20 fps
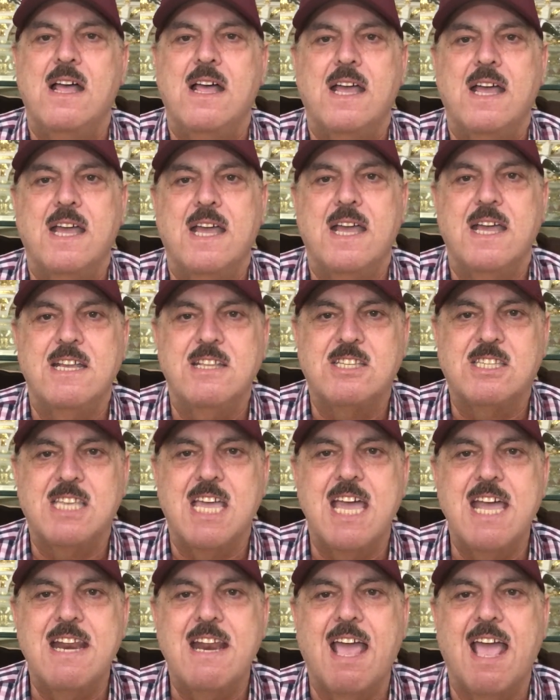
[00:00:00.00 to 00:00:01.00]
آه،
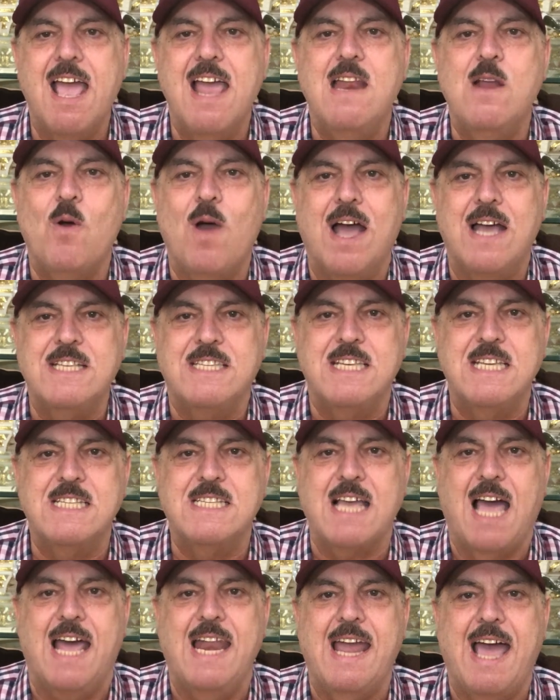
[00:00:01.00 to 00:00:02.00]
إنسان غالي
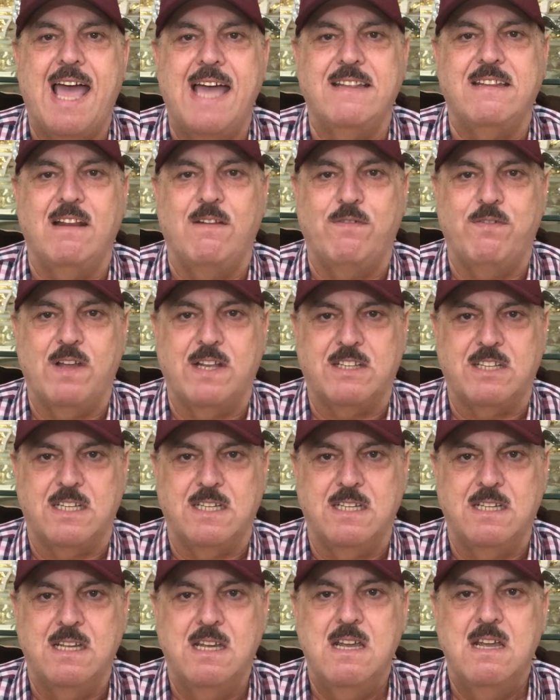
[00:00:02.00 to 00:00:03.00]
وعزيز على عادل
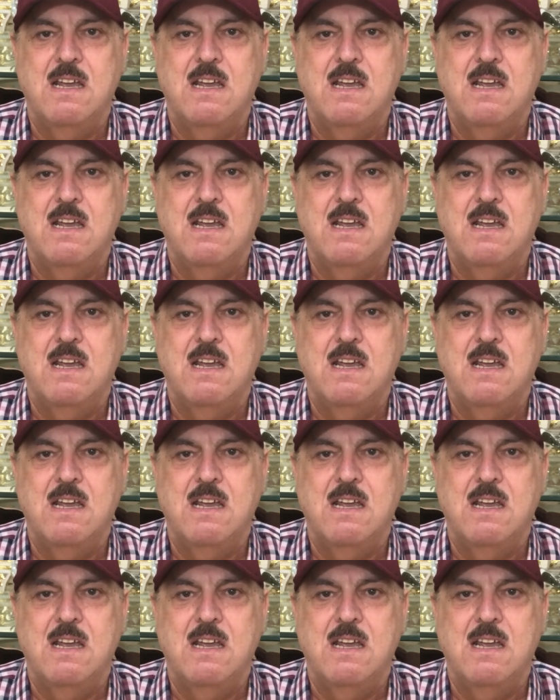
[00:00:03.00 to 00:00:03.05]
فتحي